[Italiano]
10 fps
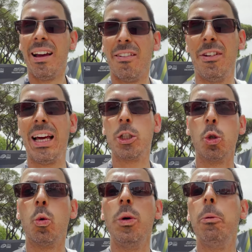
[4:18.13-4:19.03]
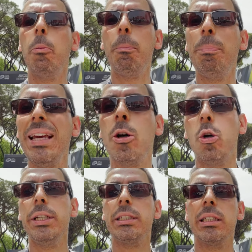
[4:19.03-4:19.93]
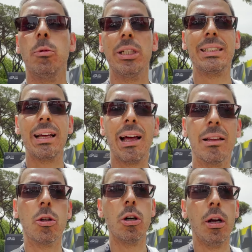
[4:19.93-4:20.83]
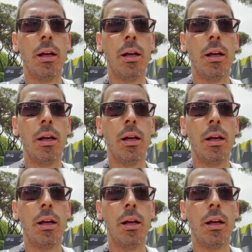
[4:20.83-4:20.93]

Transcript: Vi lascio qui un piccolissimo estratto